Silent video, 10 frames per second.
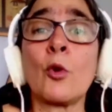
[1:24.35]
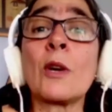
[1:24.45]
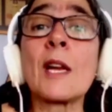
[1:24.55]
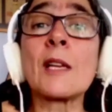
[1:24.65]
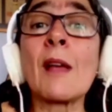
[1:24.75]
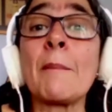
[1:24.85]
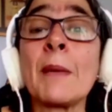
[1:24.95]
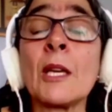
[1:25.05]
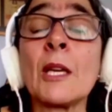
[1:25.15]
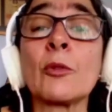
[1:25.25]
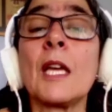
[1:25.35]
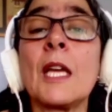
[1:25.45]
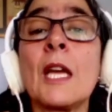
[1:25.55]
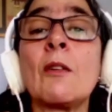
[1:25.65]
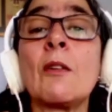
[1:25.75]
congraçamento, é
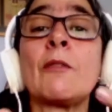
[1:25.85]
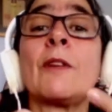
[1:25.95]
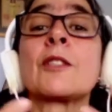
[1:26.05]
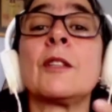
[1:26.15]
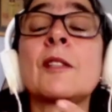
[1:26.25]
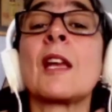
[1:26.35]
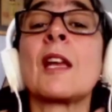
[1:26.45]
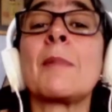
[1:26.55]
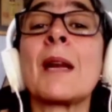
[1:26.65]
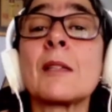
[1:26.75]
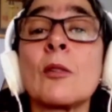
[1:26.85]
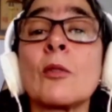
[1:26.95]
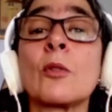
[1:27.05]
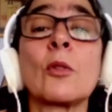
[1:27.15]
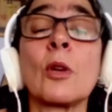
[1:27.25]
uma festa de celebração
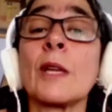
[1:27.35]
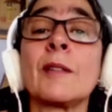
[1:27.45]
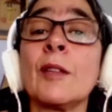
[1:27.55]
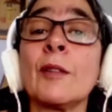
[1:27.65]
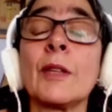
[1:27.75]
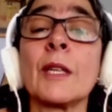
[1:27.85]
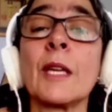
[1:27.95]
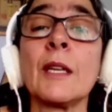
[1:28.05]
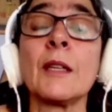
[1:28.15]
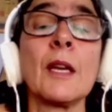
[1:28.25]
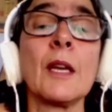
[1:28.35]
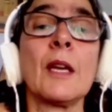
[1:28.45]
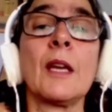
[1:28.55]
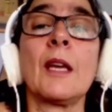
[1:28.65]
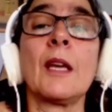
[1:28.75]
coletiva, ninguém
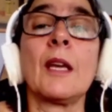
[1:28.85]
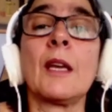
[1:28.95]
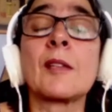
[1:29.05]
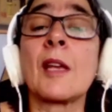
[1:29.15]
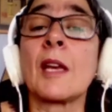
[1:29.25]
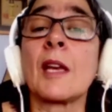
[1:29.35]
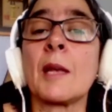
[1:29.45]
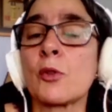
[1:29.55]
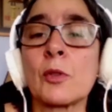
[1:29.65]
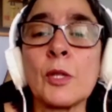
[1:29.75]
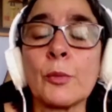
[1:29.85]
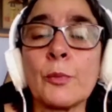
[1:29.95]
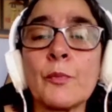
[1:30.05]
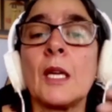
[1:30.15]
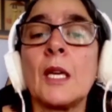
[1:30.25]
é, celebra sozinho,
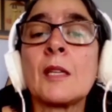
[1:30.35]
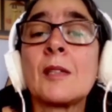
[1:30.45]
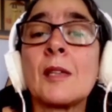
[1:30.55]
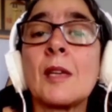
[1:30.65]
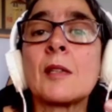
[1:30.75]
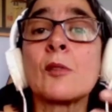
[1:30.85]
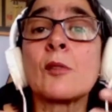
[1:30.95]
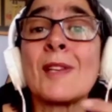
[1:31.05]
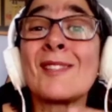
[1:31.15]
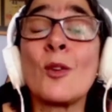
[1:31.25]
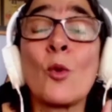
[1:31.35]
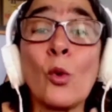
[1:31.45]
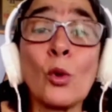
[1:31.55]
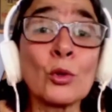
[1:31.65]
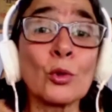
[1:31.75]
esses, essas, esses
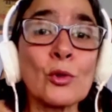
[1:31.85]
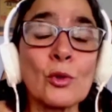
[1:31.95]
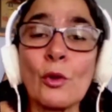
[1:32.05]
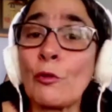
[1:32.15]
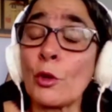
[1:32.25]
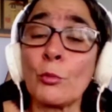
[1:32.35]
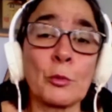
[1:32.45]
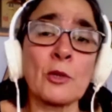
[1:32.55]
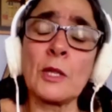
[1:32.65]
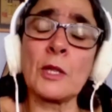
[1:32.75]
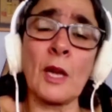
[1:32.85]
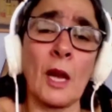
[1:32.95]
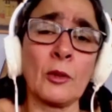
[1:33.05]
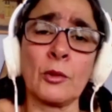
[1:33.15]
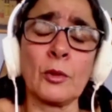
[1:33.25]
encontros foram muito
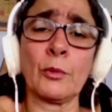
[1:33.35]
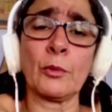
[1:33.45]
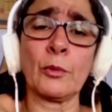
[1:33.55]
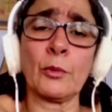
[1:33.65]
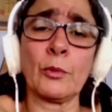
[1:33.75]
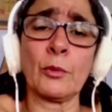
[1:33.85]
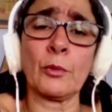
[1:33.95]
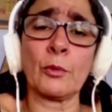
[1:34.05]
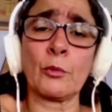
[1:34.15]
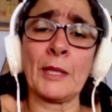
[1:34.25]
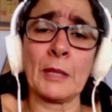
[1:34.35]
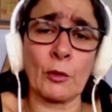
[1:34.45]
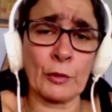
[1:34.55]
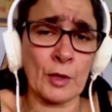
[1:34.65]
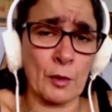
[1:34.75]
prejudicados com a pandemia da
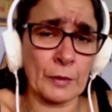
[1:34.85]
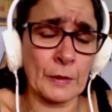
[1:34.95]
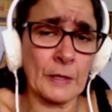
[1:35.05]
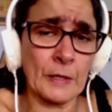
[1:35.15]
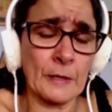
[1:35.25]
Covid-19.